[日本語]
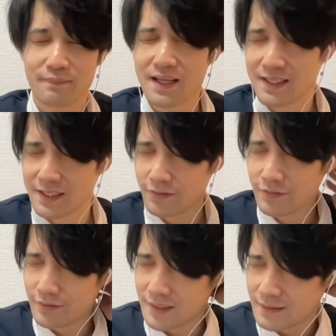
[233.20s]
まあね、いろ
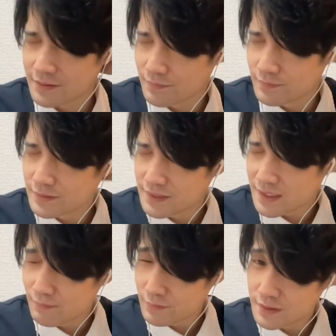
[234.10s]
いろね、その物議
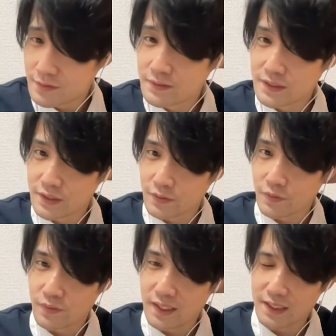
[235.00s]
かもしてるんですけ
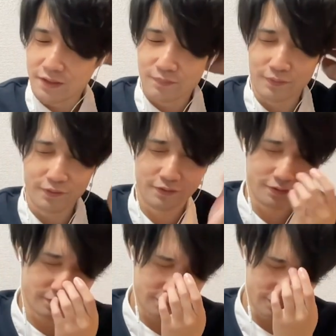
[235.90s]
ど、あの、
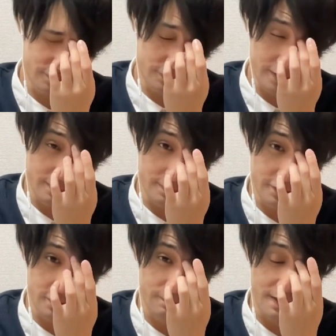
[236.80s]
僕もね、
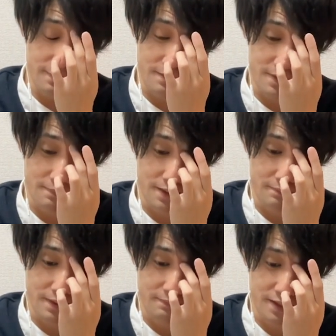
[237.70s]
ちょっとまあまあまあまあ
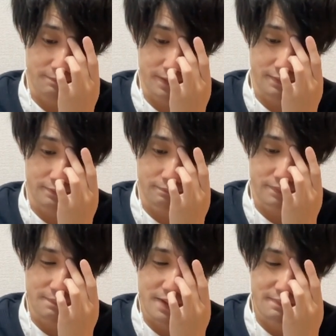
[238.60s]
まあまあまあ、
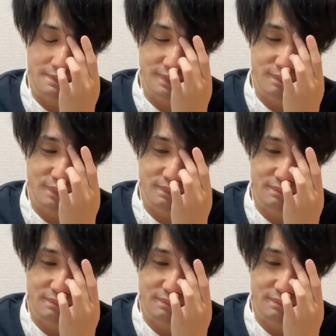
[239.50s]
まあまあまあまあまあまあ